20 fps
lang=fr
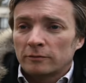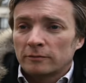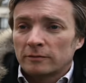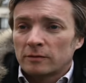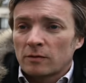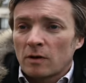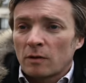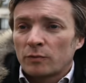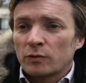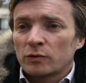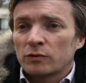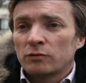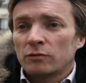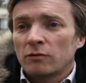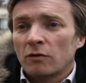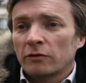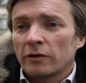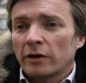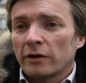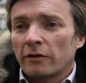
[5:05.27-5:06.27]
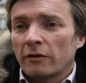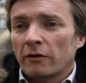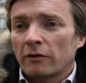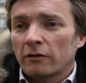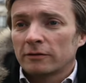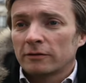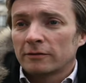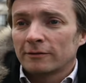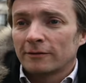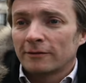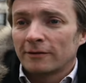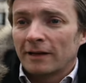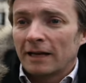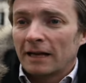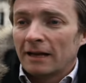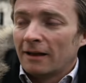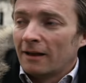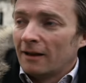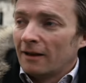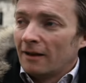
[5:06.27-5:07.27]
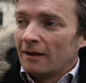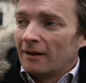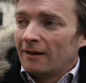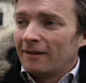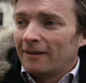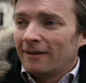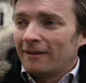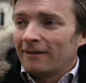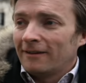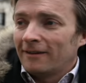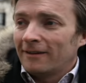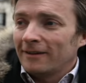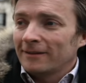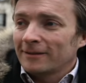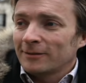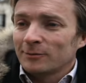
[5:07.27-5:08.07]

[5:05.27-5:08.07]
Ils sont un peu saoulants d'ailleurs. ils